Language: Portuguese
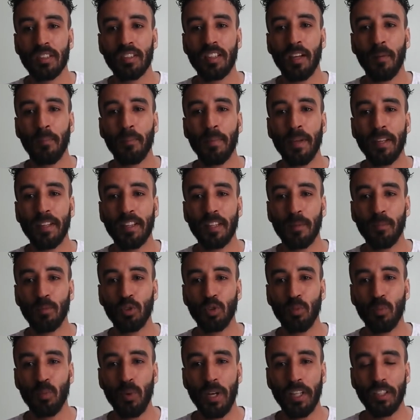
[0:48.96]
Também temos
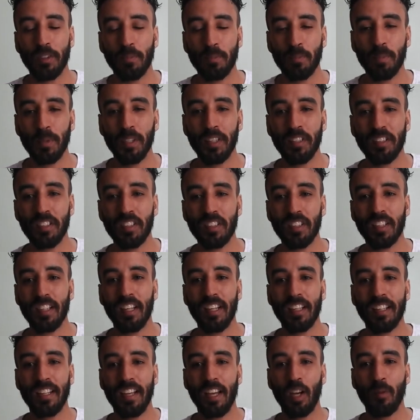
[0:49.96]
o Brad Pitt
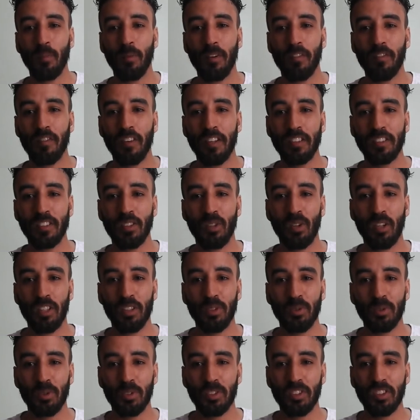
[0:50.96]
em Era Uma Vez em
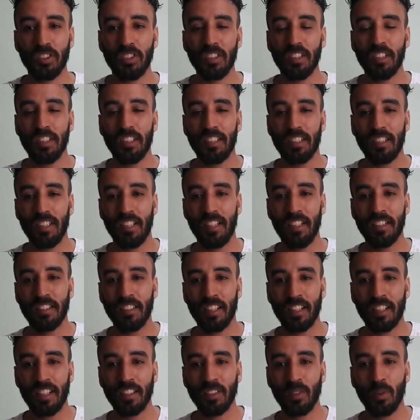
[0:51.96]
Hollywood. Ele
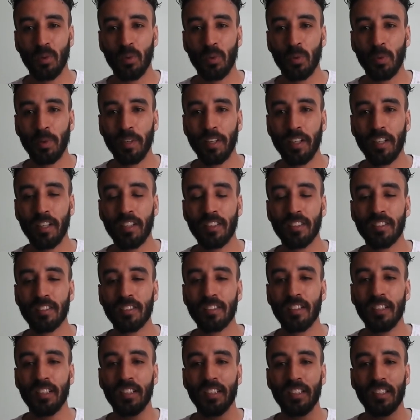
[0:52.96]
já ganhou o
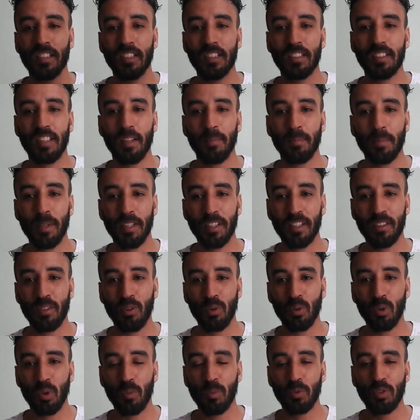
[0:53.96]
Critics e também
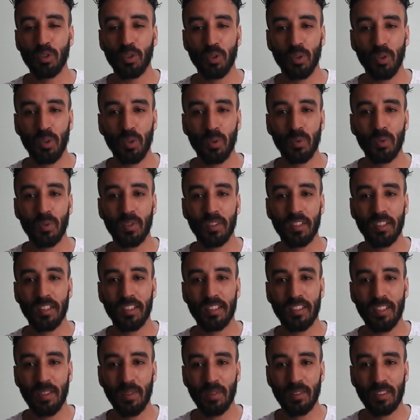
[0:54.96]
ganhou o Globo de Ouro,
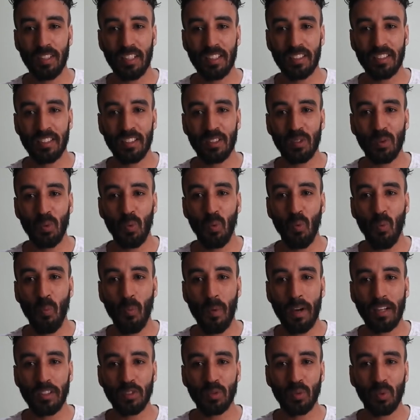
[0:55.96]
então está sendo o
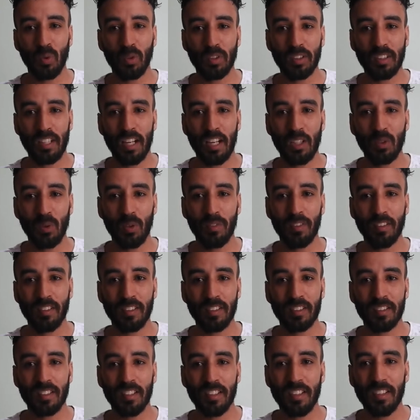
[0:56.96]
mais cotado a
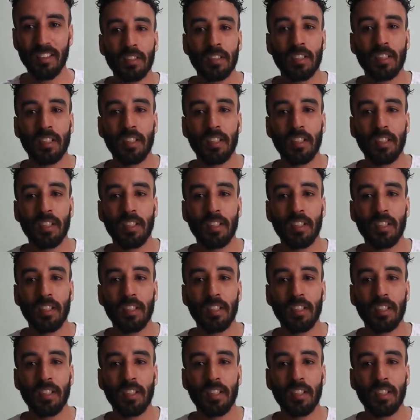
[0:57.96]
vencer.